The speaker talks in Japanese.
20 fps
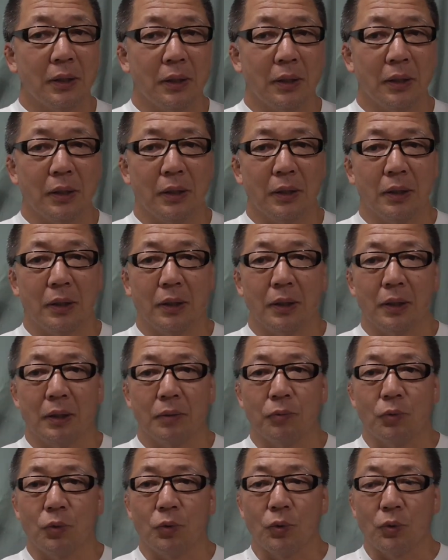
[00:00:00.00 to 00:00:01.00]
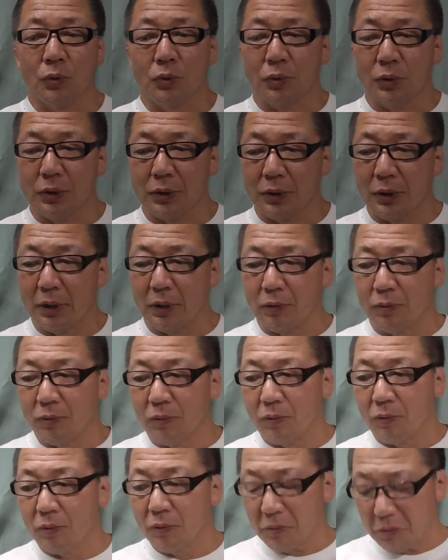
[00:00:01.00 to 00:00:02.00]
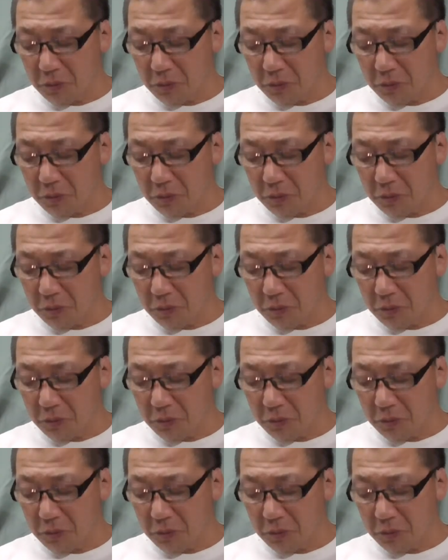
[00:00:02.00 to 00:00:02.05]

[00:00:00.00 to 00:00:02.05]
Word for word: えー、もうこの年になると